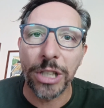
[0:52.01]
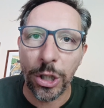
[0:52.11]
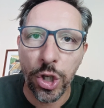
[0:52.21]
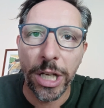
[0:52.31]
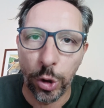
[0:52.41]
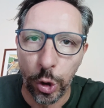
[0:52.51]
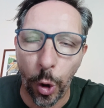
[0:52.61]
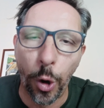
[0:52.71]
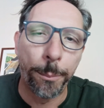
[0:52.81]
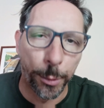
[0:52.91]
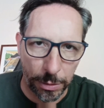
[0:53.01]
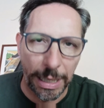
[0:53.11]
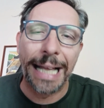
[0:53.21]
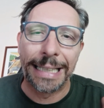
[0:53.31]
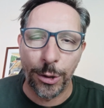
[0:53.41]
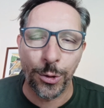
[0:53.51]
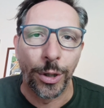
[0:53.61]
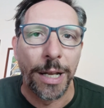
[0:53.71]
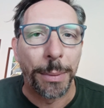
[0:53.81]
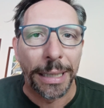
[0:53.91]
c'è dopo.
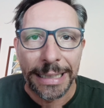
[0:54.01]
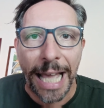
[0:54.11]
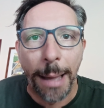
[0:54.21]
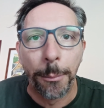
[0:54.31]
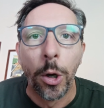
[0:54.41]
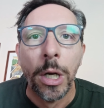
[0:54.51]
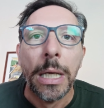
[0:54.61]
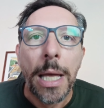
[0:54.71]
Adesso ne parliamo.